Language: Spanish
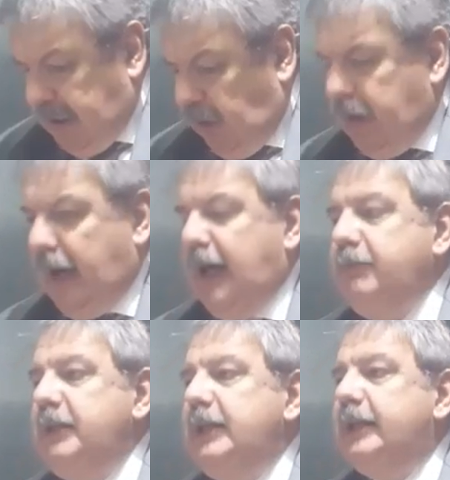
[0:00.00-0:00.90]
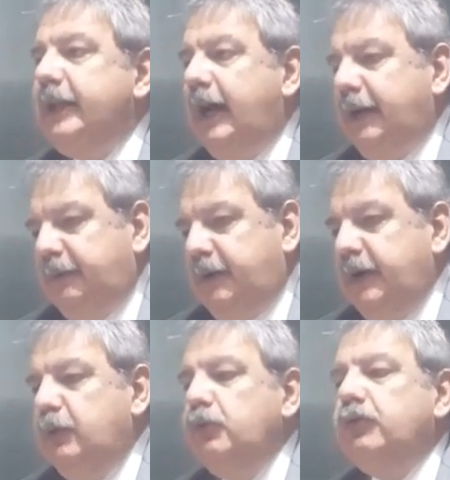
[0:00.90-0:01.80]
Ahora, administrar
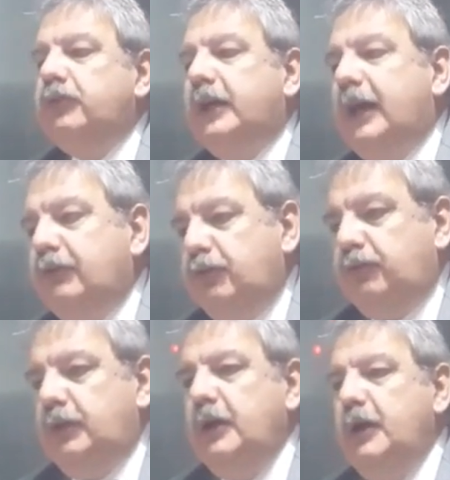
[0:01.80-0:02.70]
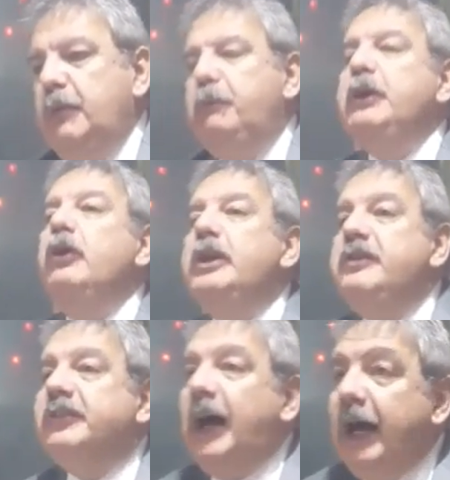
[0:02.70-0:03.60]
recursos escasos,
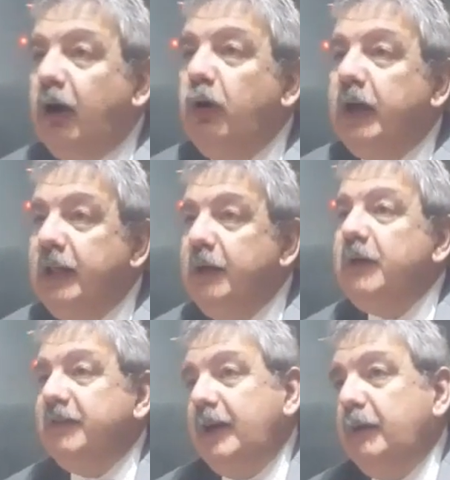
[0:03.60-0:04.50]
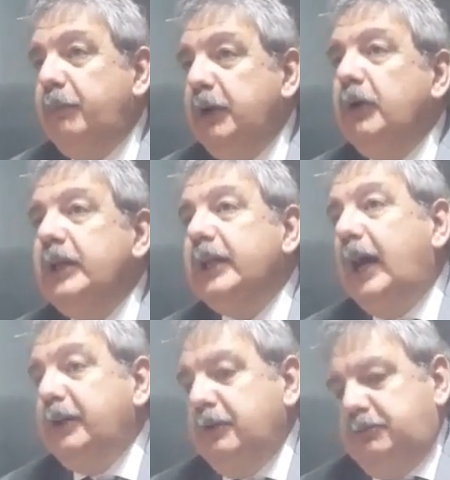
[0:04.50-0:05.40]
priorizar lo que debe ser
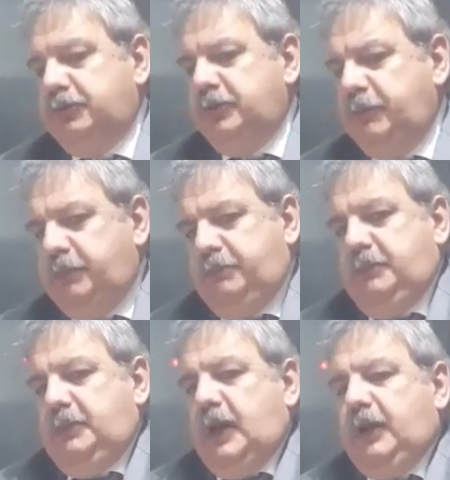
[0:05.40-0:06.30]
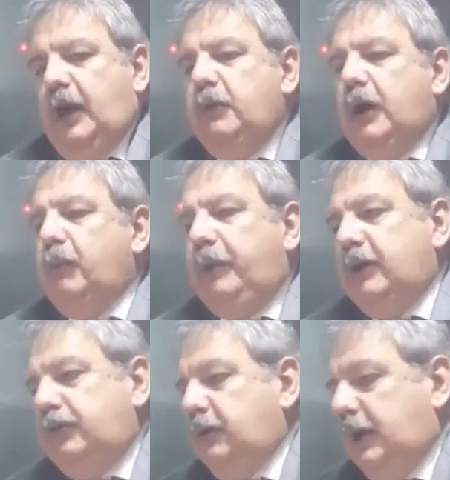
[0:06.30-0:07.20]
prioritario, yo hago una
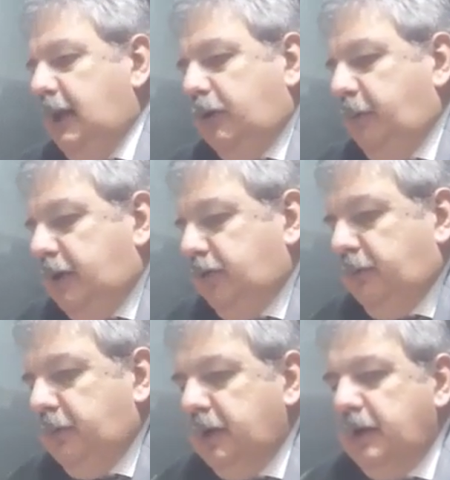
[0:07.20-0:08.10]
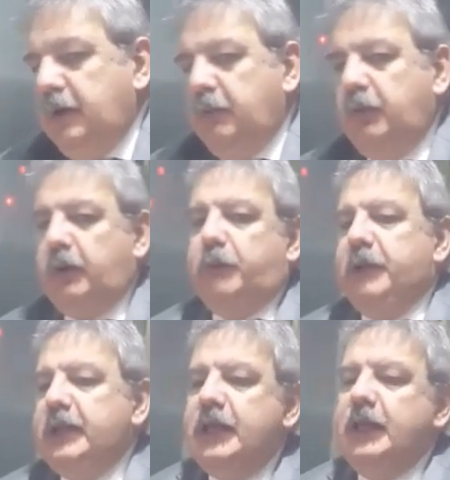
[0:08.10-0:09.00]
comparación que es la comparación muy
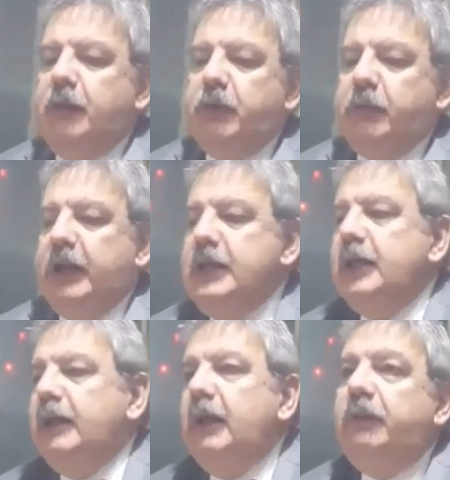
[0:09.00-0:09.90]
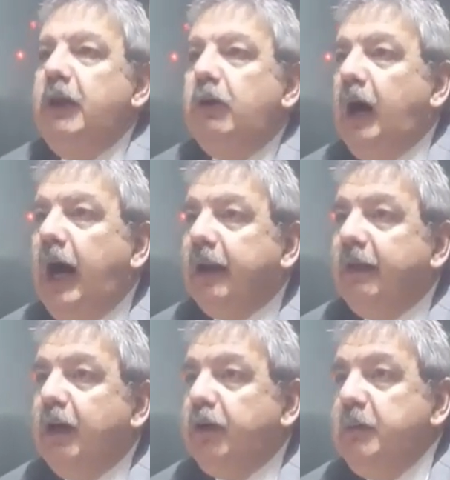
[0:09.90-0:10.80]
repetida, muy manida del, del hogar,
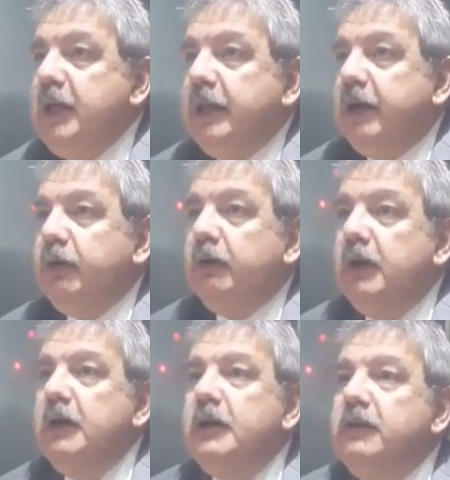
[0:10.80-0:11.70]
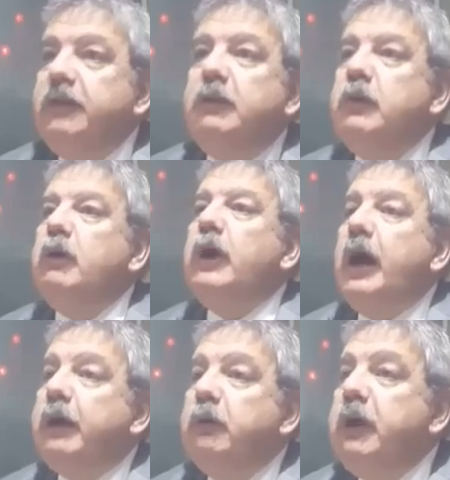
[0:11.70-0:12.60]
de la familia, ¿no? Si en un
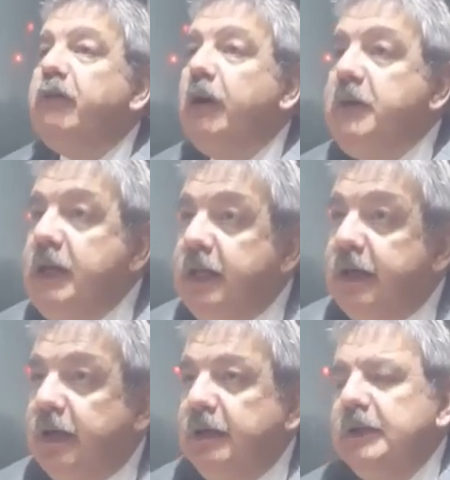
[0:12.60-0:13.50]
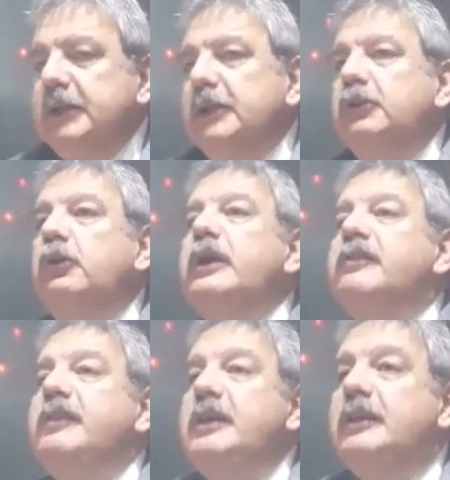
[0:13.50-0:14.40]
hogar o una familia no
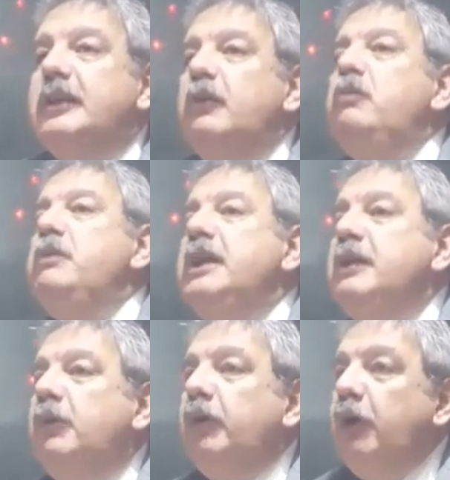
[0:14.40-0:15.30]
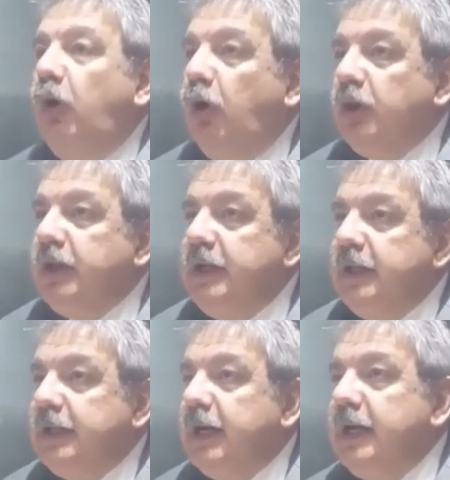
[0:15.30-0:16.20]
existe un mínimo de orden
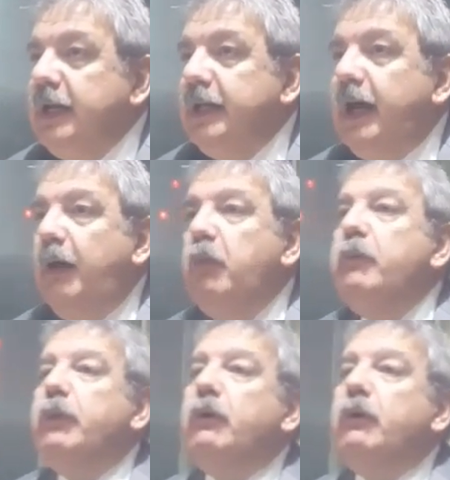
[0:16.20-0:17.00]
y de tranquilidad, muy